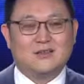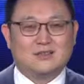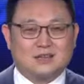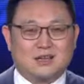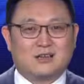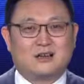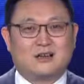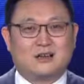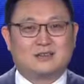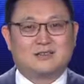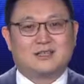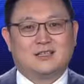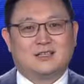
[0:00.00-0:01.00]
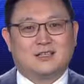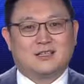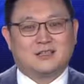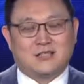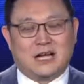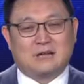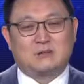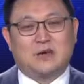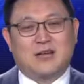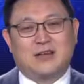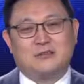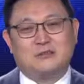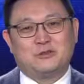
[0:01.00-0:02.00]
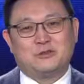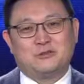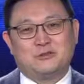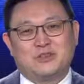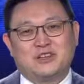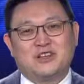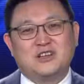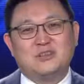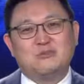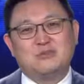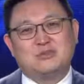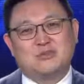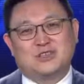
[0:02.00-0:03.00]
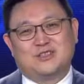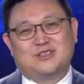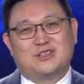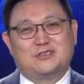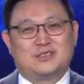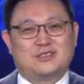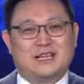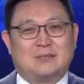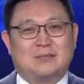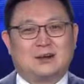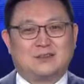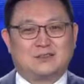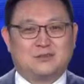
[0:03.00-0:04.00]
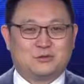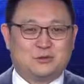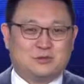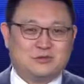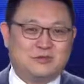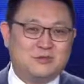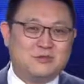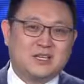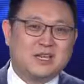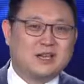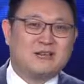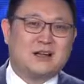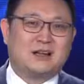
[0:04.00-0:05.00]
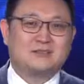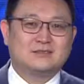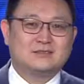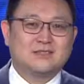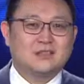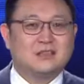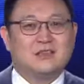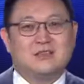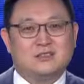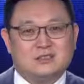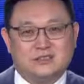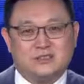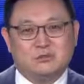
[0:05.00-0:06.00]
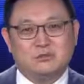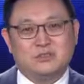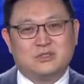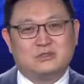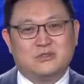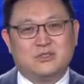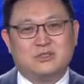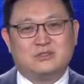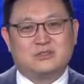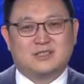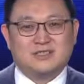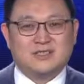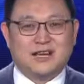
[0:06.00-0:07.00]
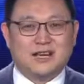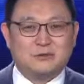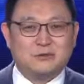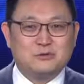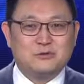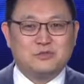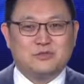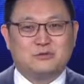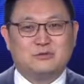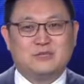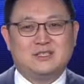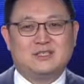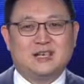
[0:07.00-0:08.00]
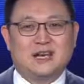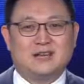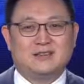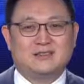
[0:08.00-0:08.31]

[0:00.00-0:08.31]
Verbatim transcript: 当然了。 大陆还有一种更不人道的加班，叫做封闭开发。996人家还允许你回家，